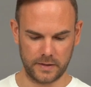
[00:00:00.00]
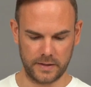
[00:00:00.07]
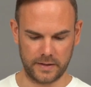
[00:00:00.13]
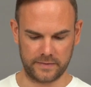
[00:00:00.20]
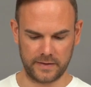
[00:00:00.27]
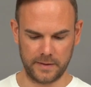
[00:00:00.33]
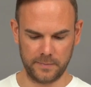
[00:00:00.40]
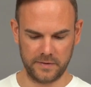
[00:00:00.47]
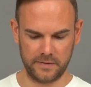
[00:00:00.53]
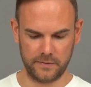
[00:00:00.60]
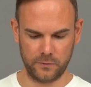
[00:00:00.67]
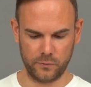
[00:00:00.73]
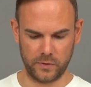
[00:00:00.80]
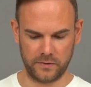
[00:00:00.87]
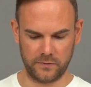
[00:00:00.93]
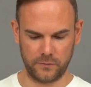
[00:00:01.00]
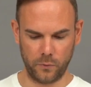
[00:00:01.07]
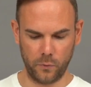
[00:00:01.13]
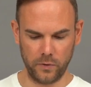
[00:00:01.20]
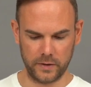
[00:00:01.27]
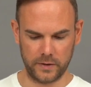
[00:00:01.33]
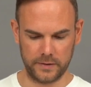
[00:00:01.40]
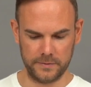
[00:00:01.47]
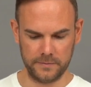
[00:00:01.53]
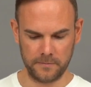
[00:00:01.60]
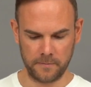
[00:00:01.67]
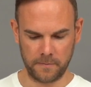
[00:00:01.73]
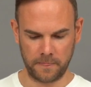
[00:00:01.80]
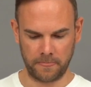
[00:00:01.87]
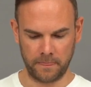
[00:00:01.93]
Jetzt gibt es
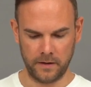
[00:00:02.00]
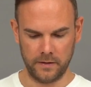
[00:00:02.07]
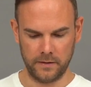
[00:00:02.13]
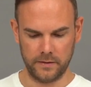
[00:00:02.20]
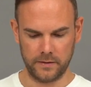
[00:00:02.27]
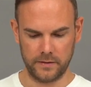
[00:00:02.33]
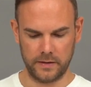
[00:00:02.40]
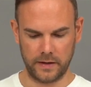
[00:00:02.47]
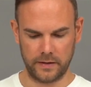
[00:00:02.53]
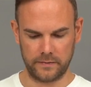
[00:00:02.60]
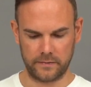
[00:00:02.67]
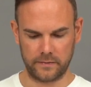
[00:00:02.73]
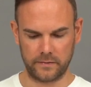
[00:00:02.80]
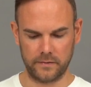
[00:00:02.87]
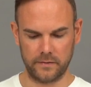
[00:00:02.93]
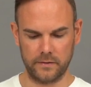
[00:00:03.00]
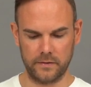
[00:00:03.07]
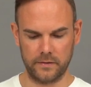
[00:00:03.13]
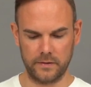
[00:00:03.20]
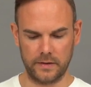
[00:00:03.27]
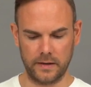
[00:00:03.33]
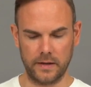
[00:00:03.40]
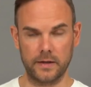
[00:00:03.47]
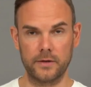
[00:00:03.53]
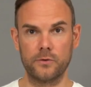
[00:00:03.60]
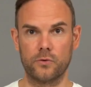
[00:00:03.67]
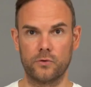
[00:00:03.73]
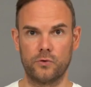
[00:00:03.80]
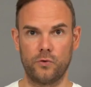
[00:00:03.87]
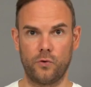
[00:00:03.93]
Situationen, dass der
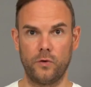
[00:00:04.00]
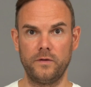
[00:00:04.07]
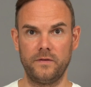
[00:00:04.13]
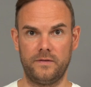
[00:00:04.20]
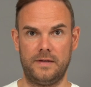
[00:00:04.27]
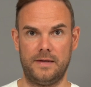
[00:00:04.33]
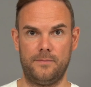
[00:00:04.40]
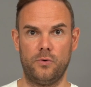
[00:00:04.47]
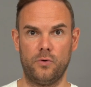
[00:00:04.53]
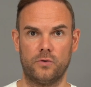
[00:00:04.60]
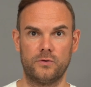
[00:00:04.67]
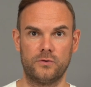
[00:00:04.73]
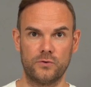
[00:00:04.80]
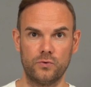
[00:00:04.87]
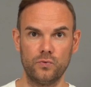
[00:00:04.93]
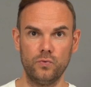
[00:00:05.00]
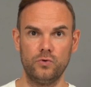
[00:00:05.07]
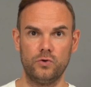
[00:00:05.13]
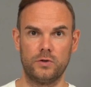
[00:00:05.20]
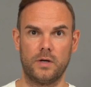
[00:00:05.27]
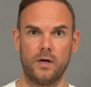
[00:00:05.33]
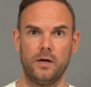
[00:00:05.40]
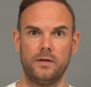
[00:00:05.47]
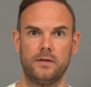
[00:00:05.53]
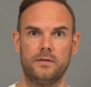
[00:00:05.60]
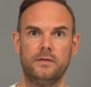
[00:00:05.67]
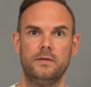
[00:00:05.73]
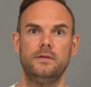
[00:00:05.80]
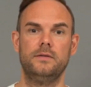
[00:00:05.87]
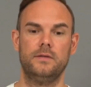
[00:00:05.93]
Ladedruck trotzdem noch zu stark
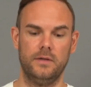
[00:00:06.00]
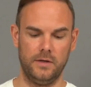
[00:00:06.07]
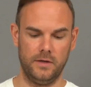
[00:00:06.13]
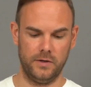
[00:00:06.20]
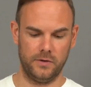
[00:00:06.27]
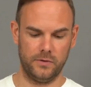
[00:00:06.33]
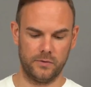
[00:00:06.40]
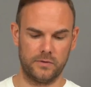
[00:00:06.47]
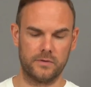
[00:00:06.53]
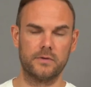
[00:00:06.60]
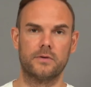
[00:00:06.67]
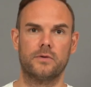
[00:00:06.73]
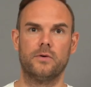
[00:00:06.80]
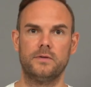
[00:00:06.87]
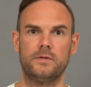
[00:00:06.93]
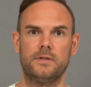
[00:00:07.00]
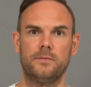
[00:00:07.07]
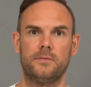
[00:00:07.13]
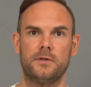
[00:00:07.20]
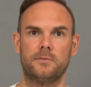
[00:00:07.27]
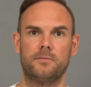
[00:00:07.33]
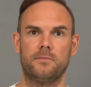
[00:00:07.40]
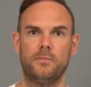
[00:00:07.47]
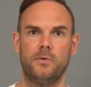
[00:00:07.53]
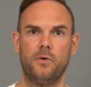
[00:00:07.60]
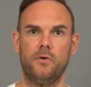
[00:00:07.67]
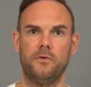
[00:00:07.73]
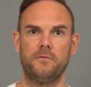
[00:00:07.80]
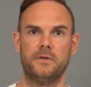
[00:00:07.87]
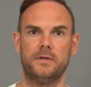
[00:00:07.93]
ist und trotzdem das
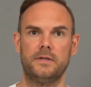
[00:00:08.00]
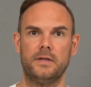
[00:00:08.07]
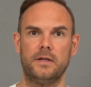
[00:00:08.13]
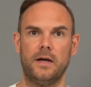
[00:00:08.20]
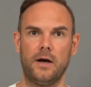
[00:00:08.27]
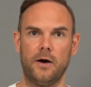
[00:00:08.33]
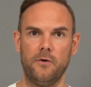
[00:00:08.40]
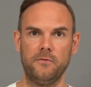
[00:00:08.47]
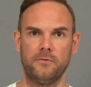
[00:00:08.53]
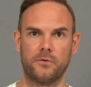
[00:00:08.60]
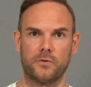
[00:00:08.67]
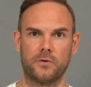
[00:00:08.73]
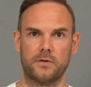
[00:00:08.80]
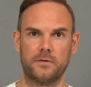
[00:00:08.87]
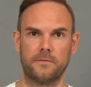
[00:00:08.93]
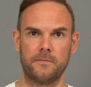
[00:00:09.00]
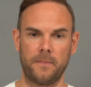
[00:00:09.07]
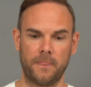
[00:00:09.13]
Blow-Off-Ventil aufdrückt.